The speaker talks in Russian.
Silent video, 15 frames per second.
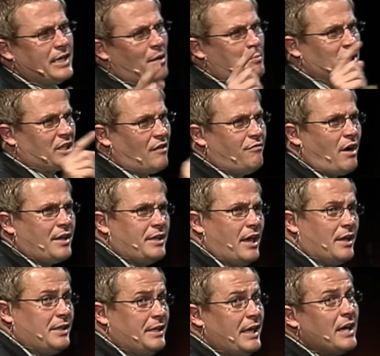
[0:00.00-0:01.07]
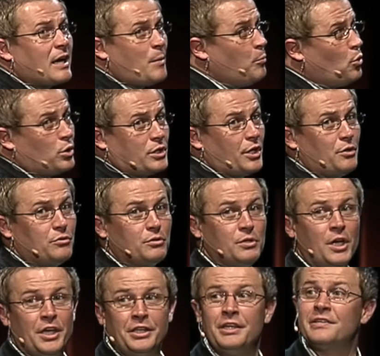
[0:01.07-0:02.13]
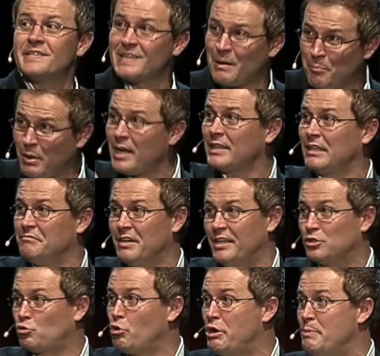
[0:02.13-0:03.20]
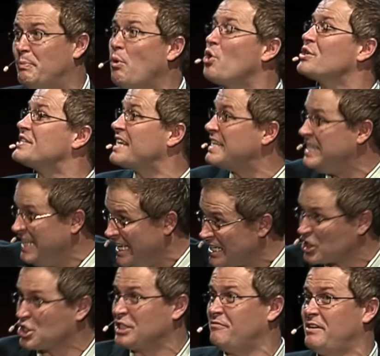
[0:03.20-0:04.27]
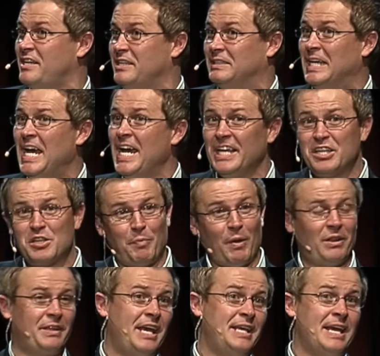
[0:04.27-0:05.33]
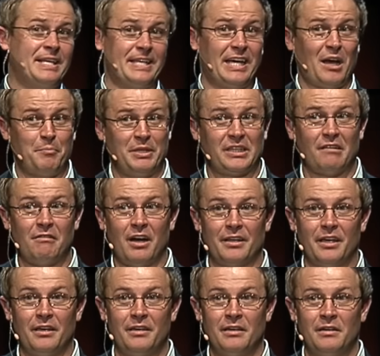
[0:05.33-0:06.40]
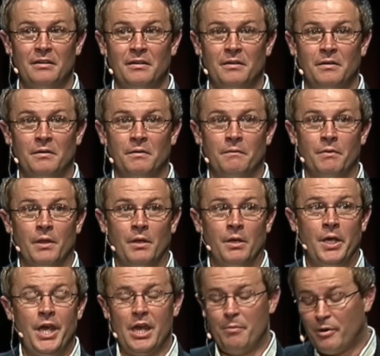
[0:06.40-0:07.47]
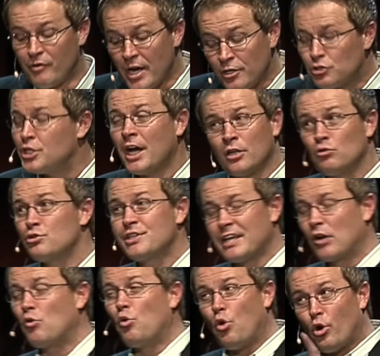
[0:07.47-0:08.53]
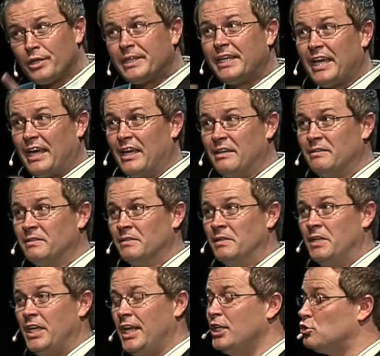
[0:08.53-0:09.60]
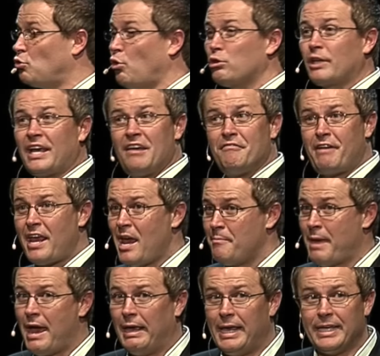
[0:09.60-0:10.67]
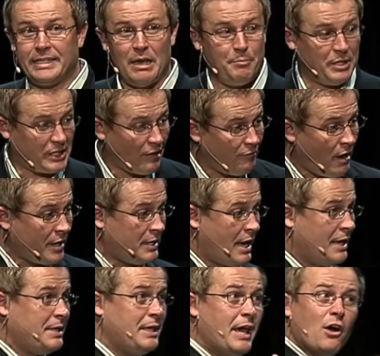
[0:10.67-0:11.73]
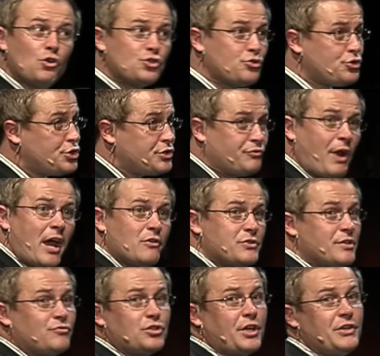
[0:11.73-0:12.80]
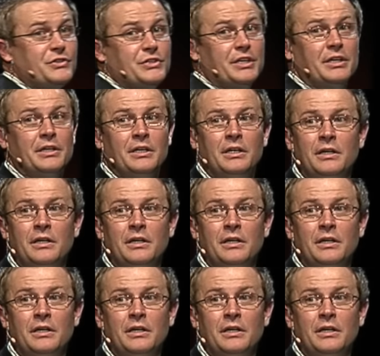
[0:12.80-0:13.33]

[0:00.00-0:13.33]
эти обетования не работают, не срабатывают, то ли Бог задерживает исполнение этих обетований. И бывают тянутся годы, или долгое время, и эти обетования не осуществляются в жизни.